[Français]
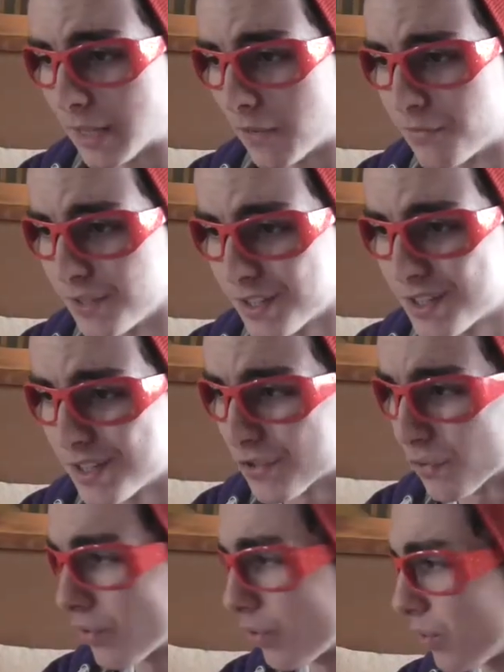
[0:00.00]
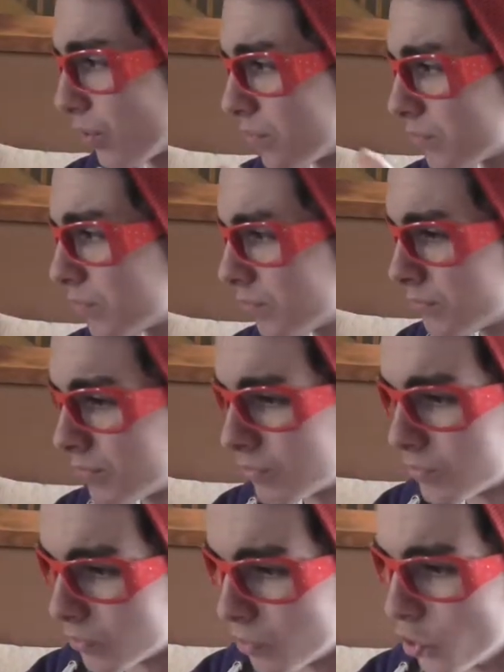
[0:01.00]
trafics qui sont dans
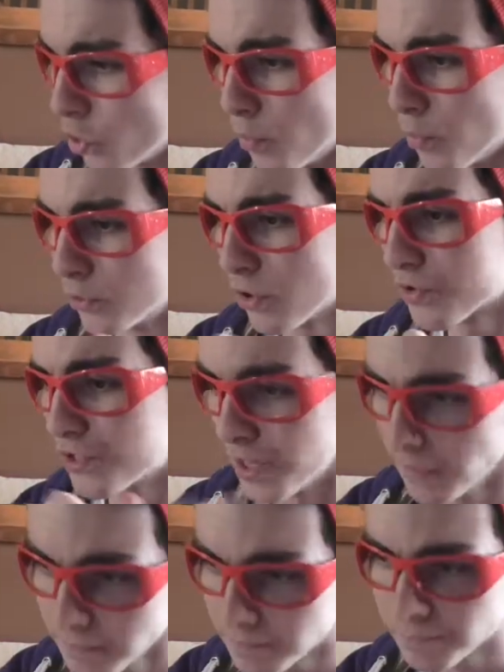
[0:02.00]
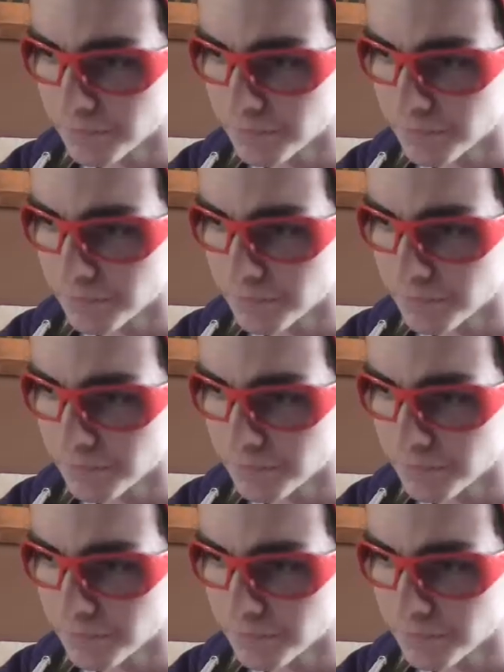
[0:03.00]
le monde entier. Et